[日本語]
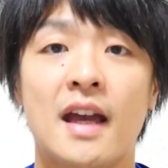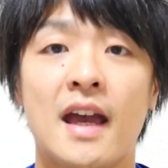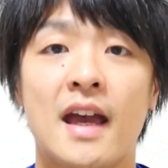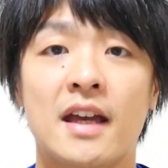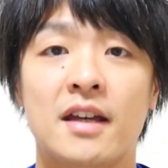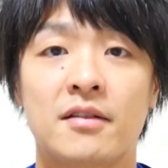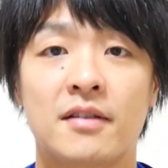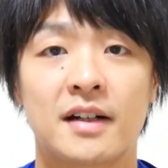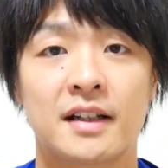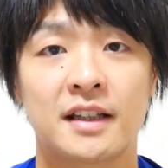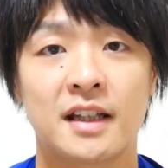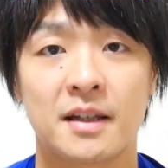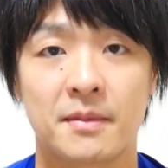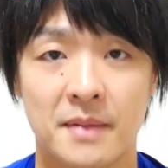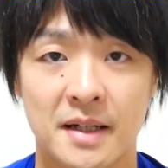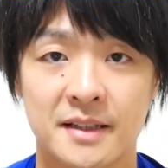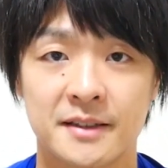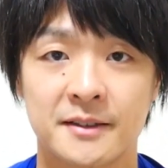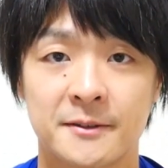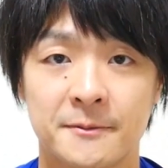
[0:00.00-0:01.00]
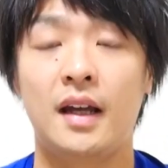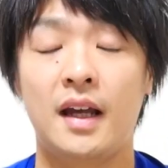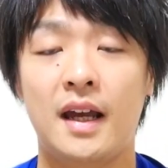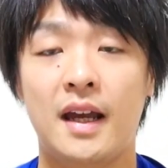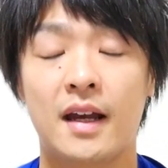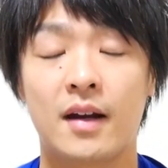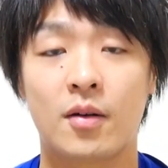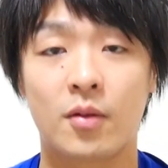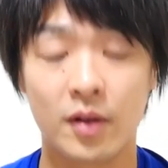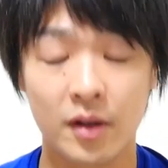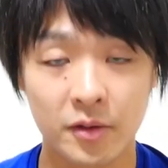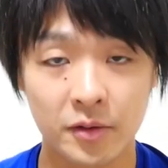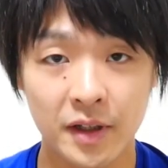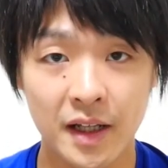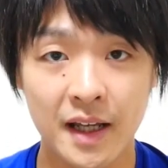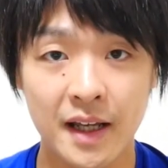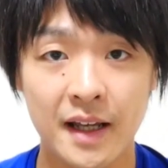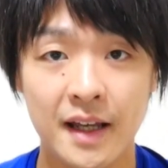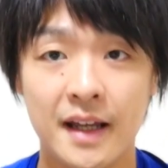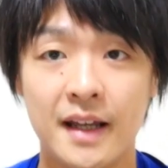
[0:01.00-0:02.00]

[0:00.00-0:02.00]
え言われています、えこれをね、